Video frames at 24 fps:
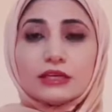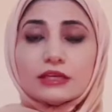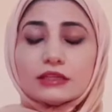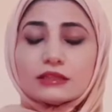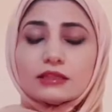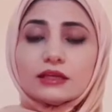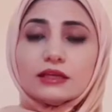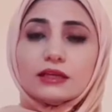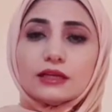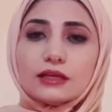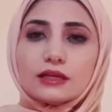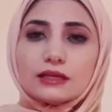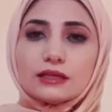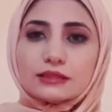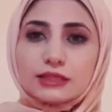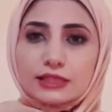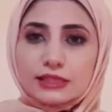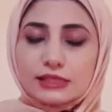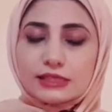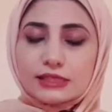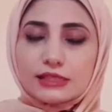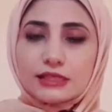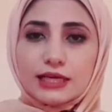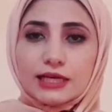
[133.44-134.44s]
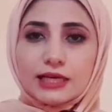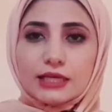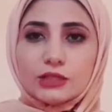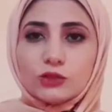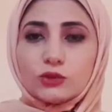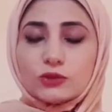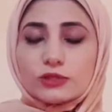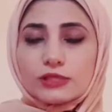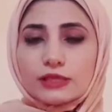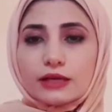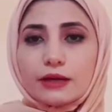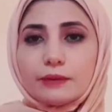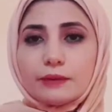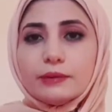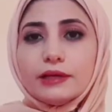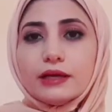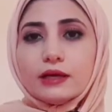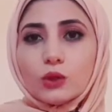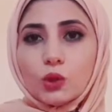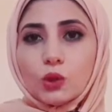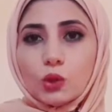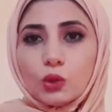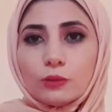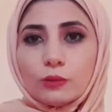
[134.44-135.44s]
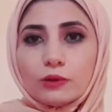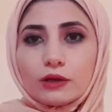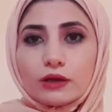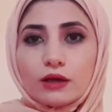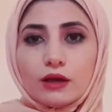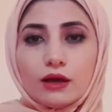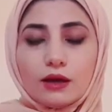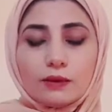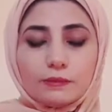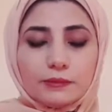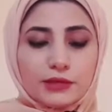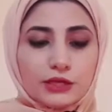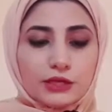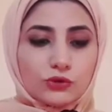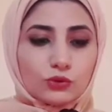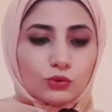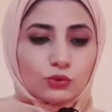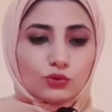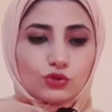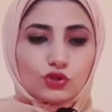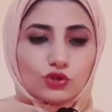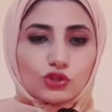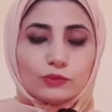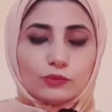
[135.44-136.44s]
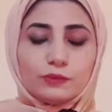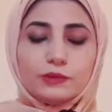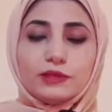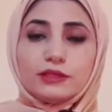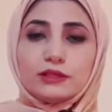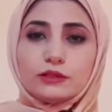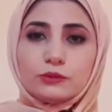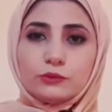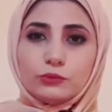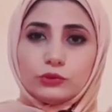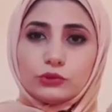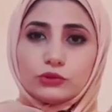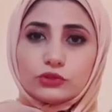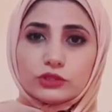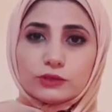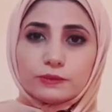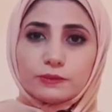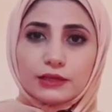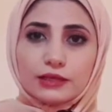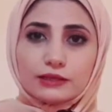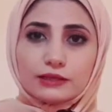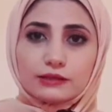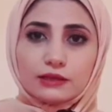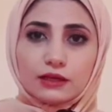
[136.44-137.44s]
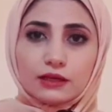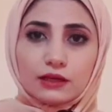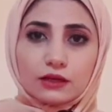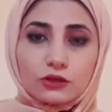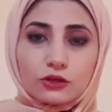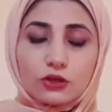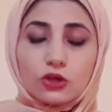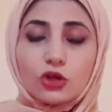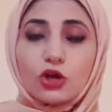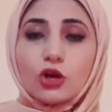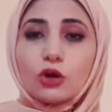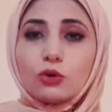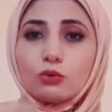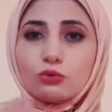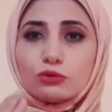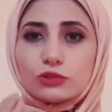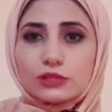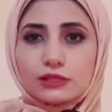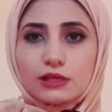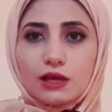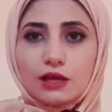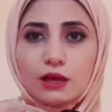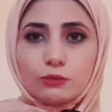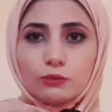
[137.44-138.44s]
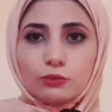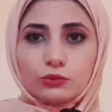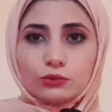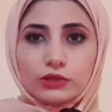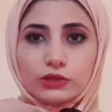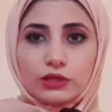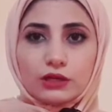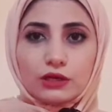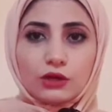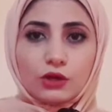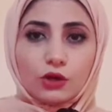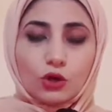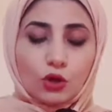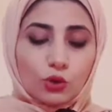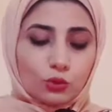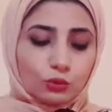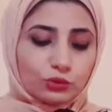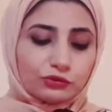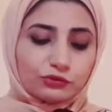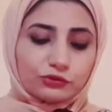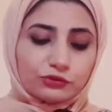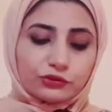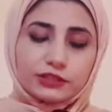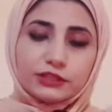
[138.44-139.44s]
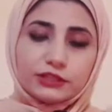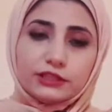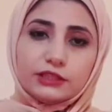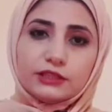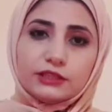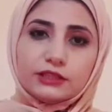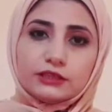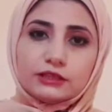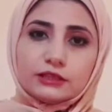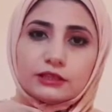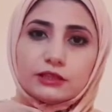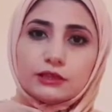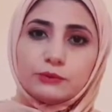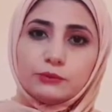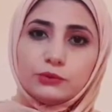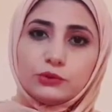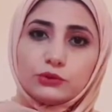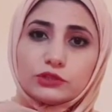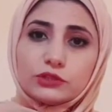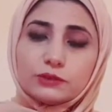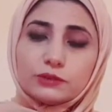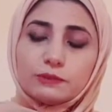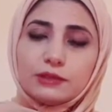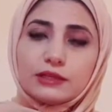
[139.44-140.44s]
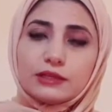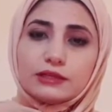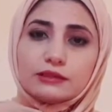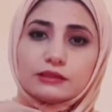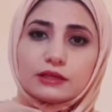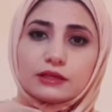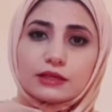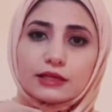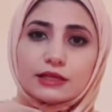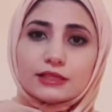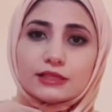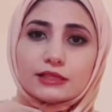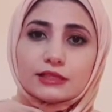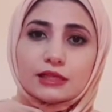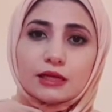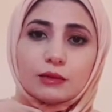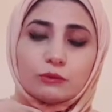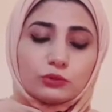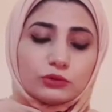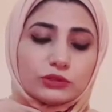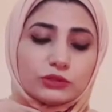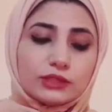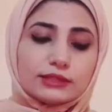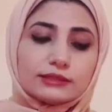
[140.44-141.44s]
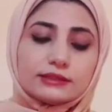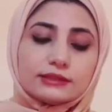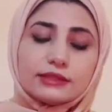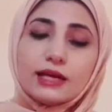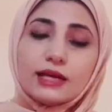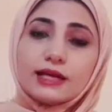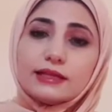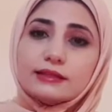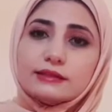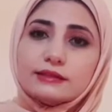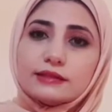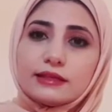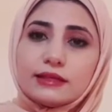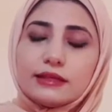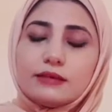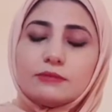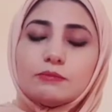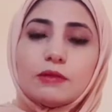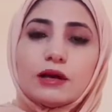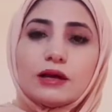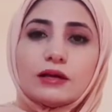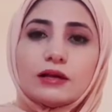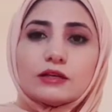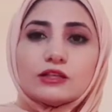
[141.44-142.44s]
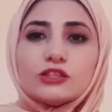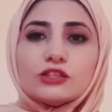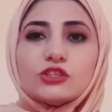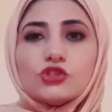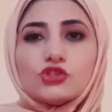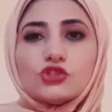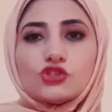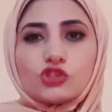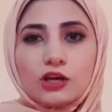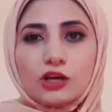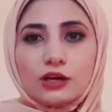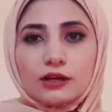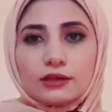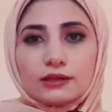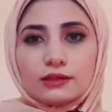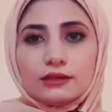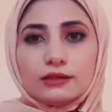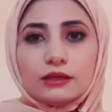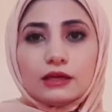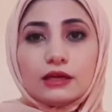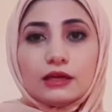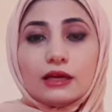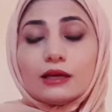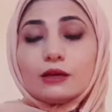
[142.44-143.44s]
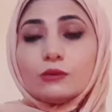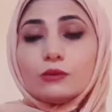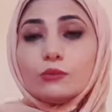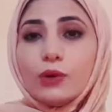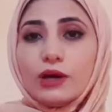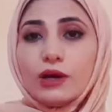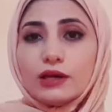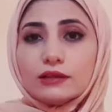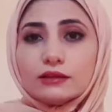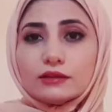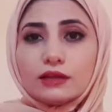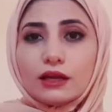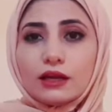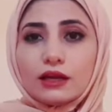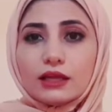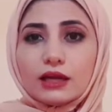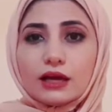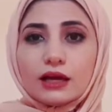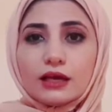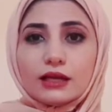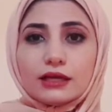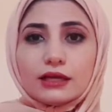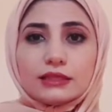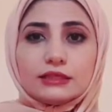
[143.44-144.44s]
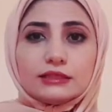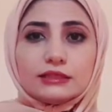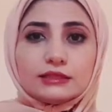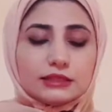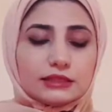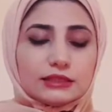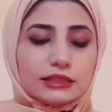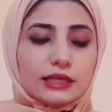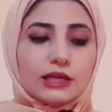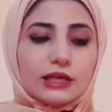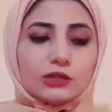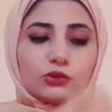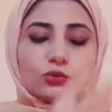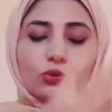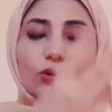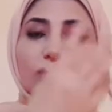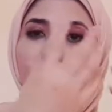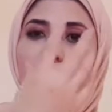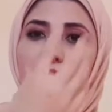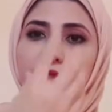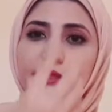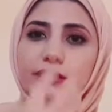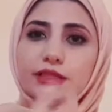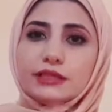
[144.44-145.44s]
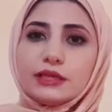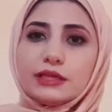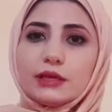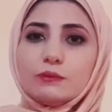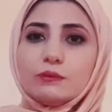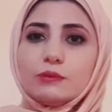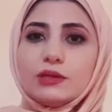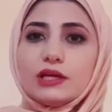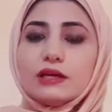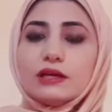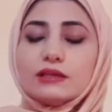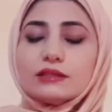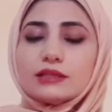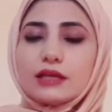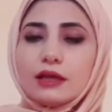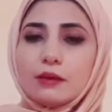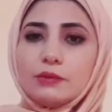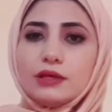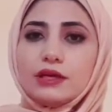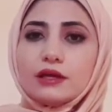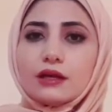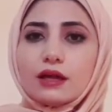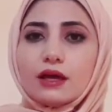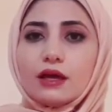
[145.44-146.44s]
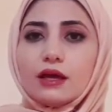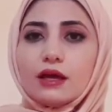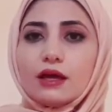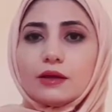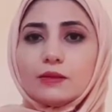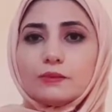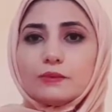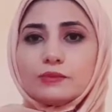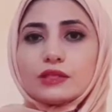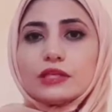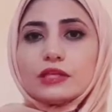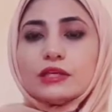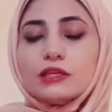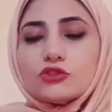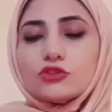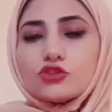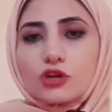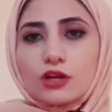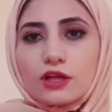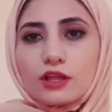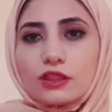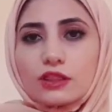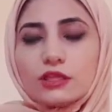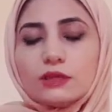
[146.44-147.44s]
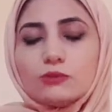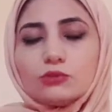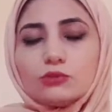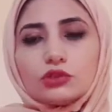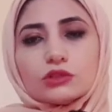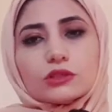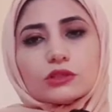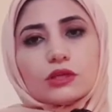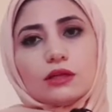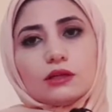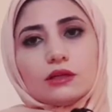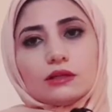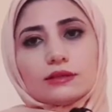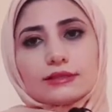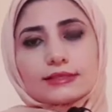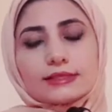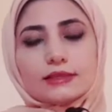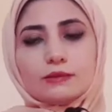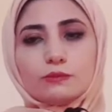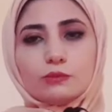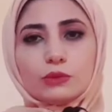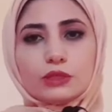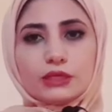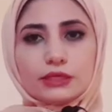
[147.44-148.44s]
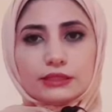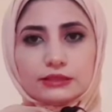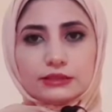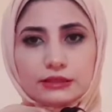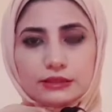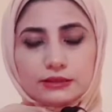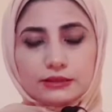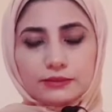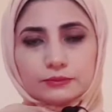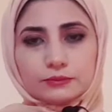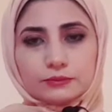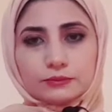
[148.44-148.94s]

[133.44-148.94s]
طريقة غسلها ينصح بها الخبراء بأنه تجيبين البيوتي بلندر والصابونة وتفركين البيوتي بلندر على الصابونة تحت الماء الجاري بهالطريقة انت حتوقعين كميات كبيرة من الجراثيم وتتخلصين من عدها